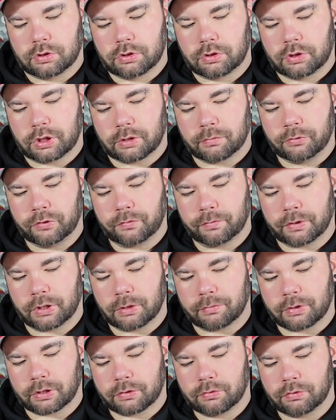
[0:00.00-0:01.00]
Da muss man
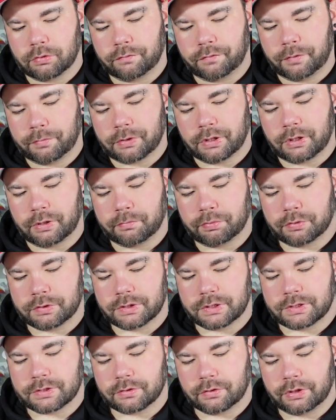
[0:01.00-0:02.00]
aber gucken, wie man den
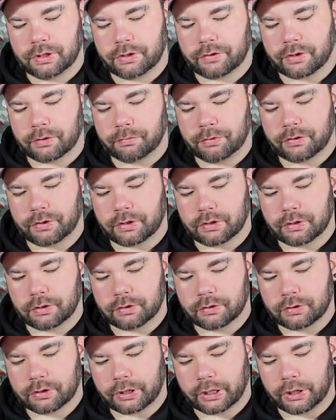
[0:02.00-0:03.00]
positioniert, damit er
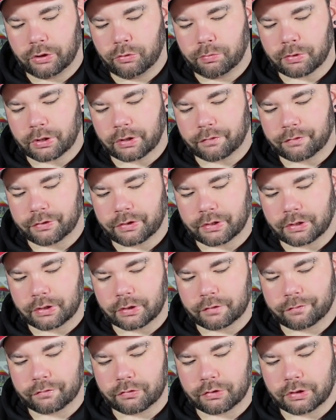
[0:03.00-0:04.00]
kein Übergewicht hat
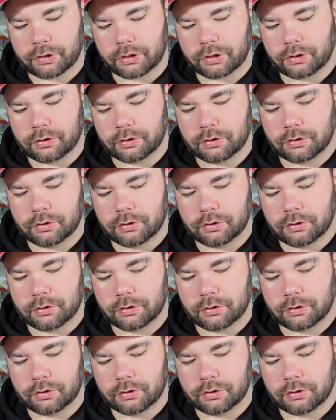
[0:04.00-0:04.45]
nach vorne hin.